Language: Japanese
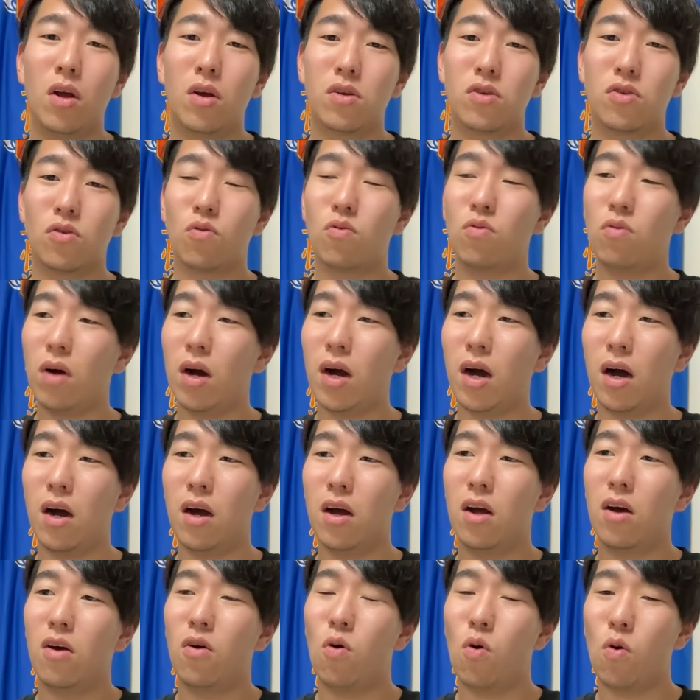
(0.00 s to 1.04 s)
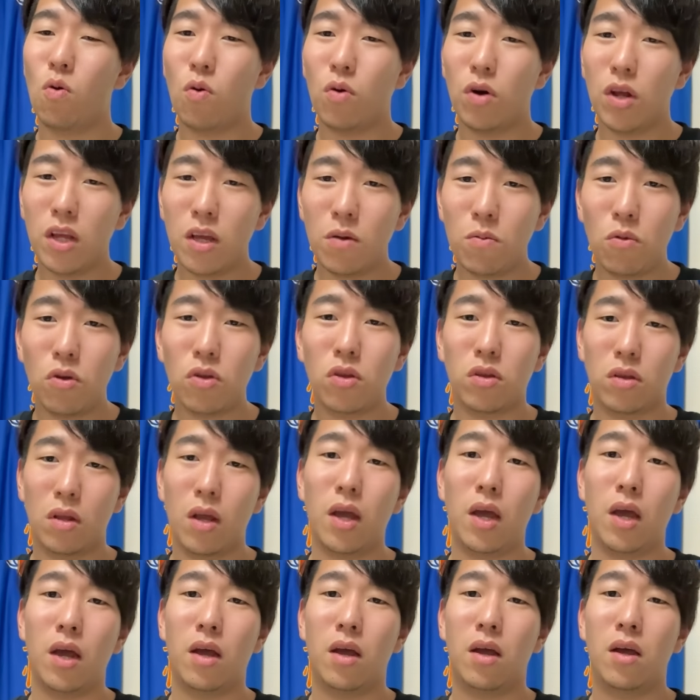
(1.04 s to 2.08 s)
そこは誇りに持っ
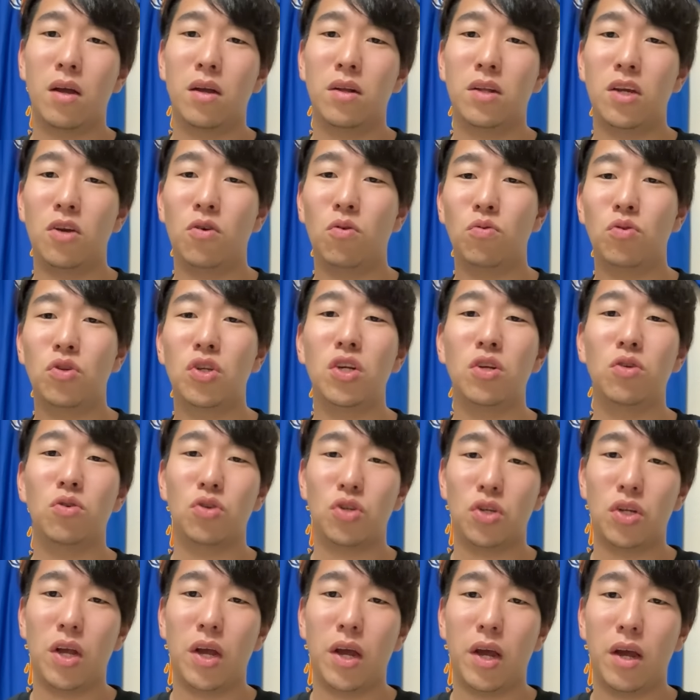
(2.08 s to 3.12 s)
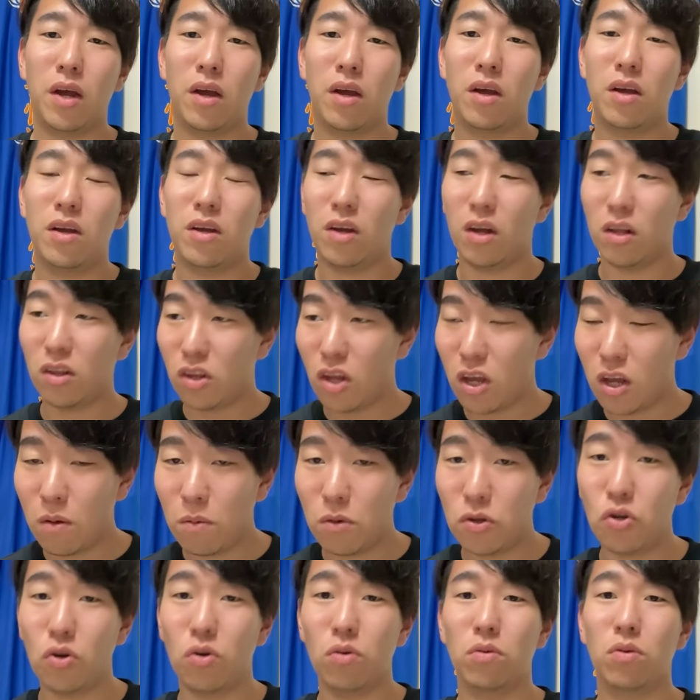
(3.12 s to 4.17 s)
て日本人としてやっていきま
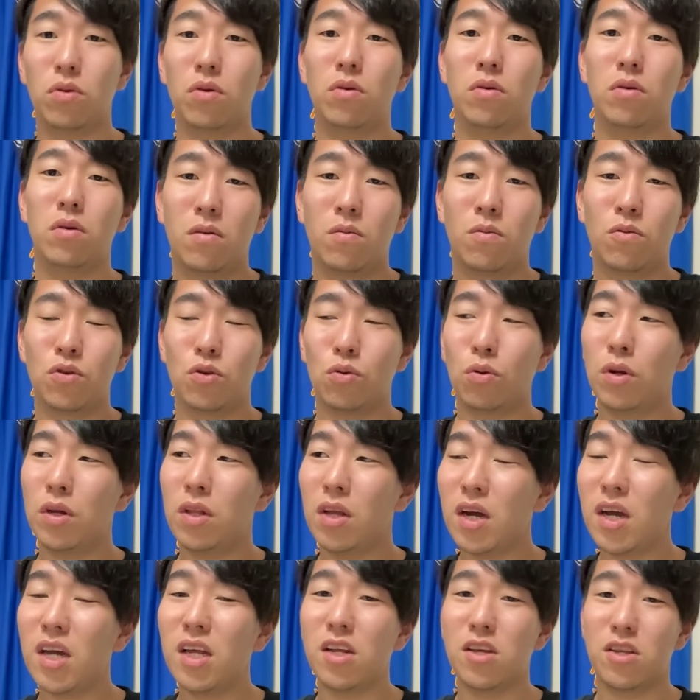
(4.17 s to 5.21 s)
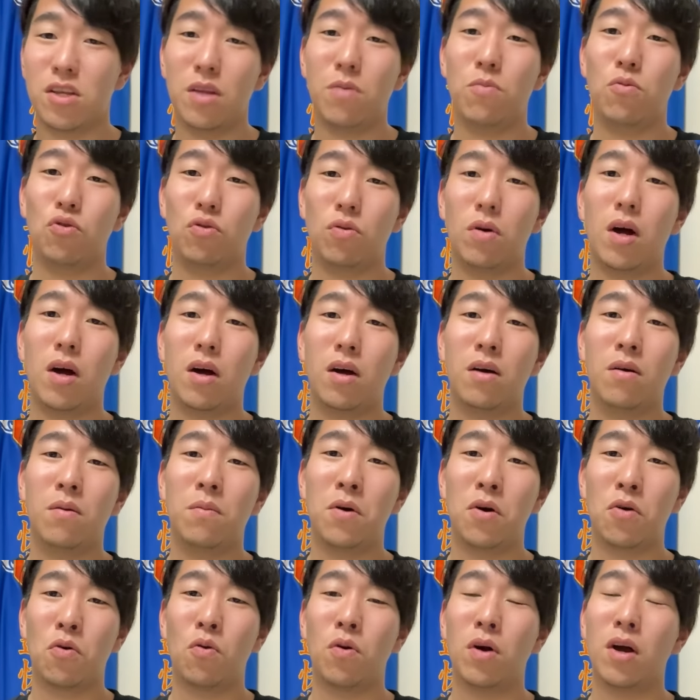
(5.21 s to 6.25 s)
しょうよっていう。もうそれだけですね、僕は。ま
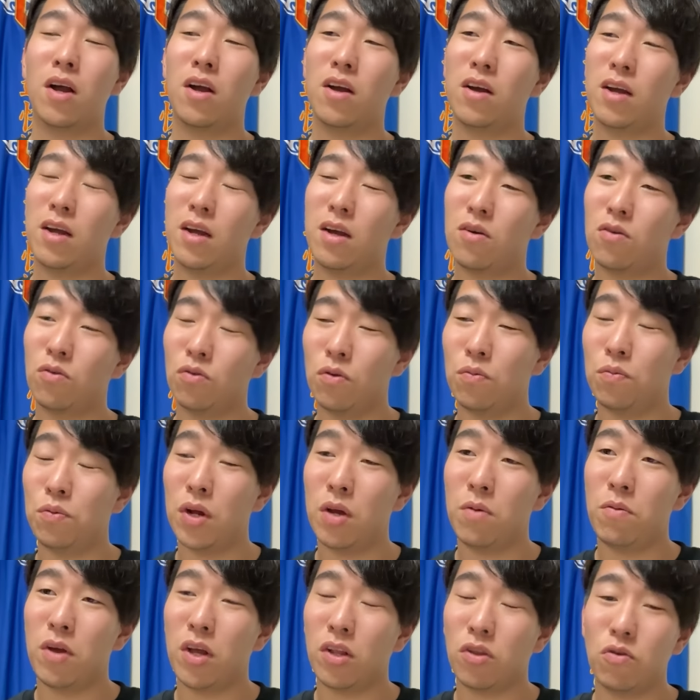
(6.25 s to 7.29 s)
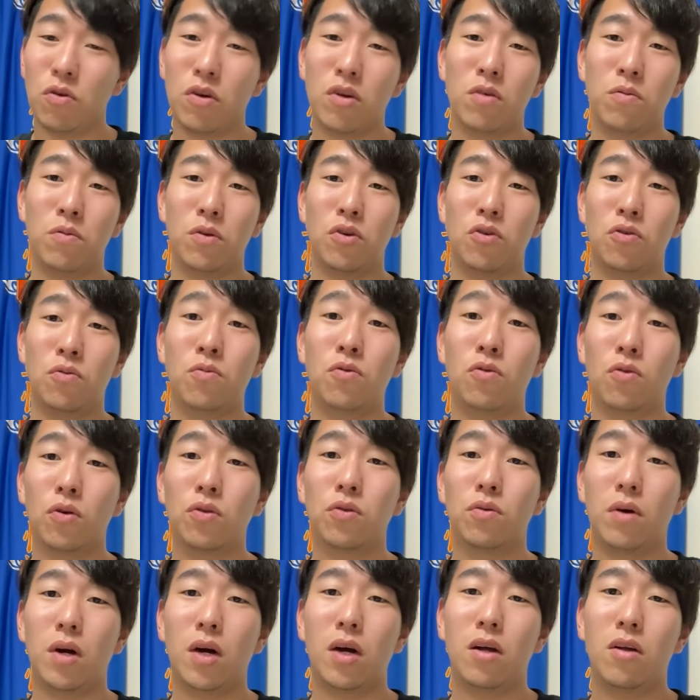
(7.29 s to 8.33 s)
あ、今回、このプレミア12に思うこ
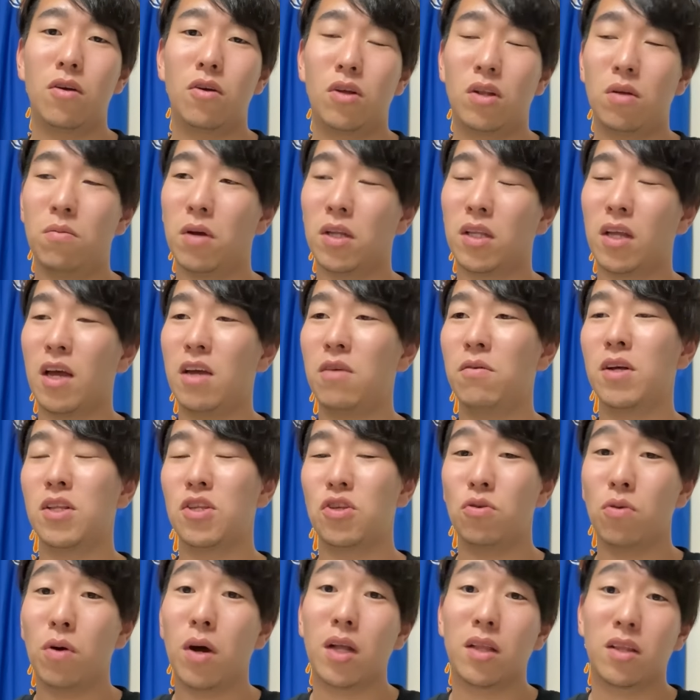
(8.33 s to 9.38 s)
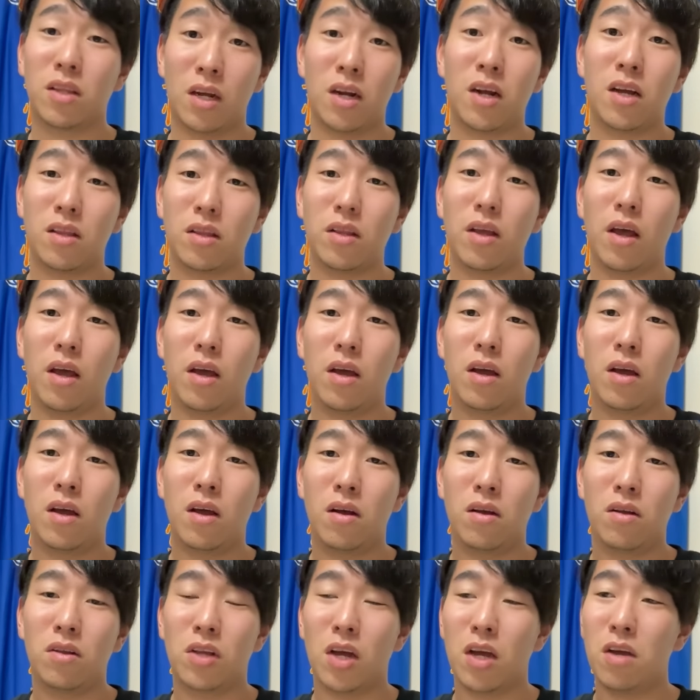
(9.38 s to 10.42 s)
とは、で、まあ、台湾強かったなって、
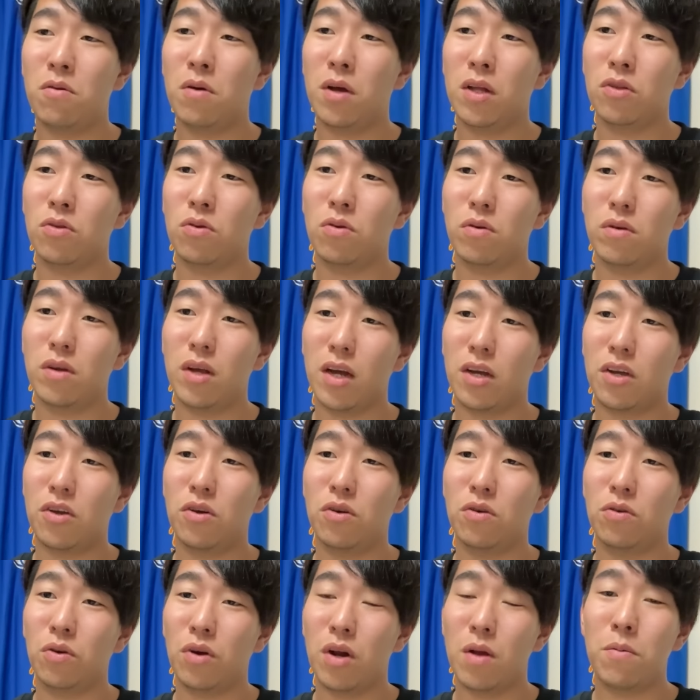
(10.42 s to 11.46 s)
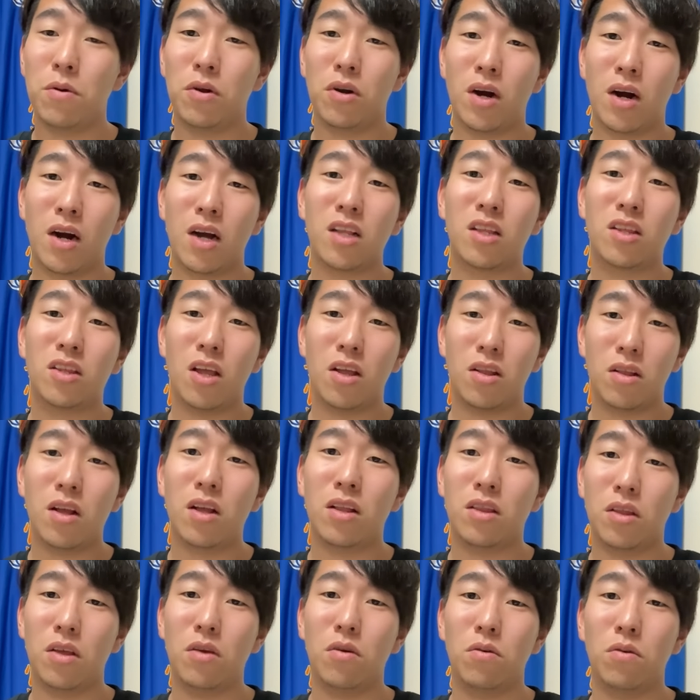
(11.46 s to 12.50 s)
台湾の野球のレベル上がってん
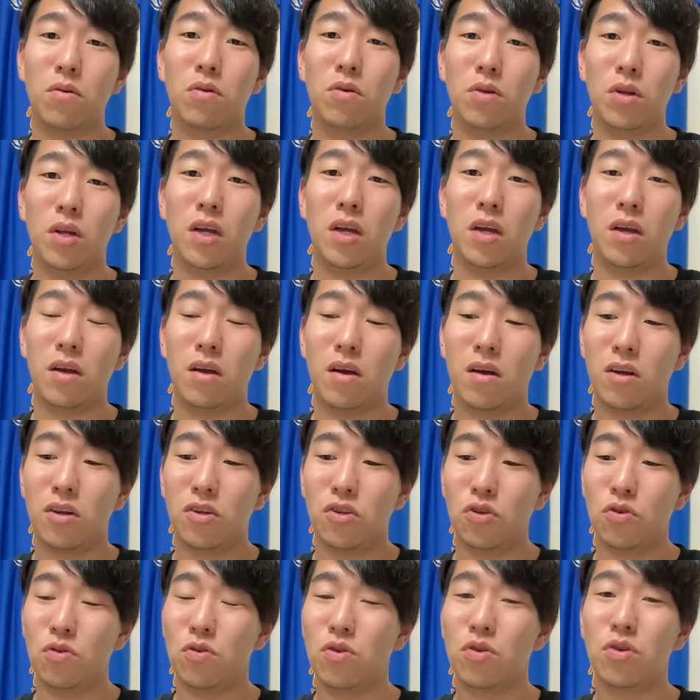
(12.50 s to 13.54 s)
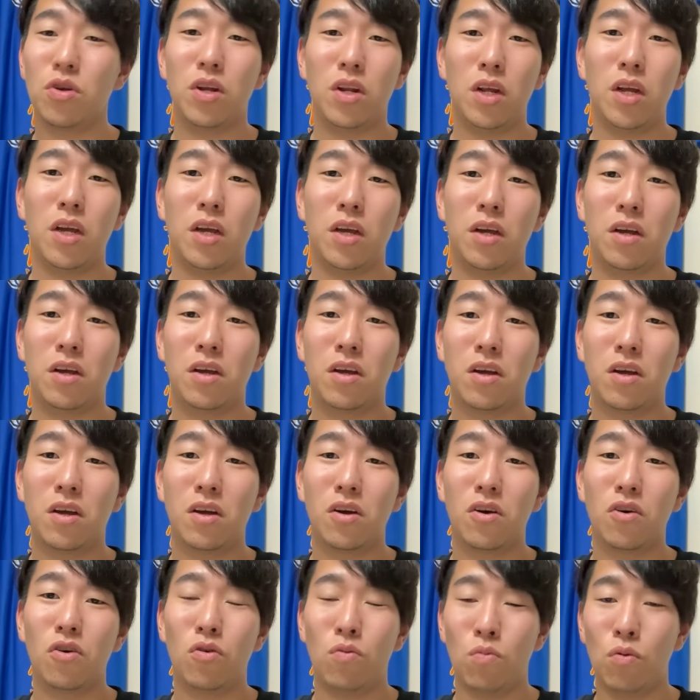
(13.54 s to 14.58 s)
なっていうふうに、純粋に
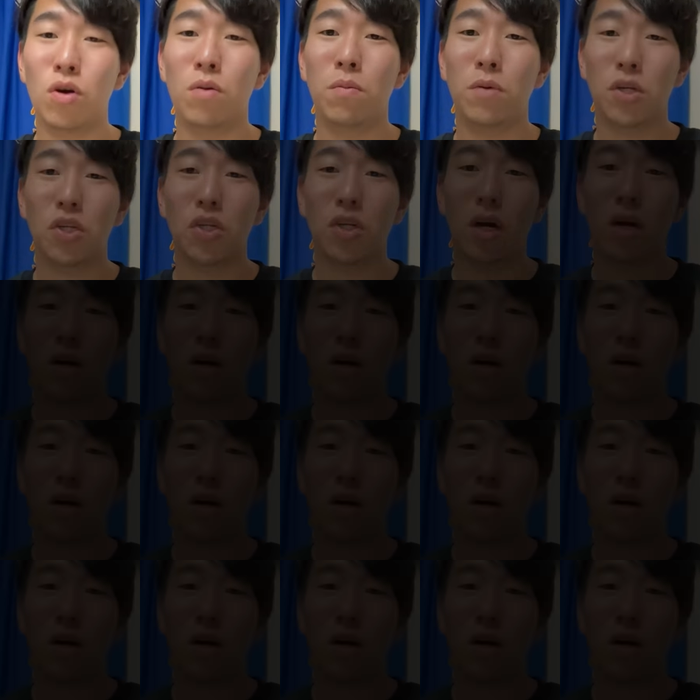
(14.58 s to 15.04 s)
思いました。